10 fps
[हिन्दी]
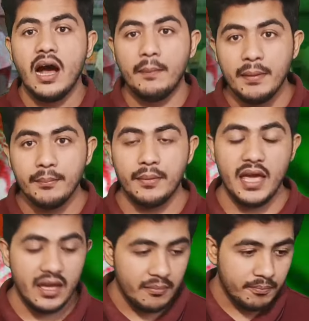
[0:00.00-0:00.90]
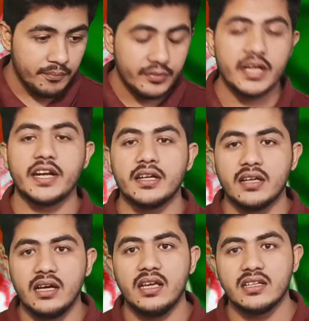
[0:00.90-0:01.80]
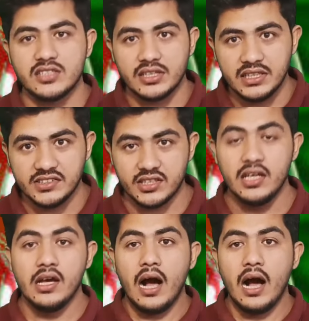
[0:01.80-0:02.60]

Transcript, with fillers: अबे मैं क्रिकेट का एक जर्नलिस्ट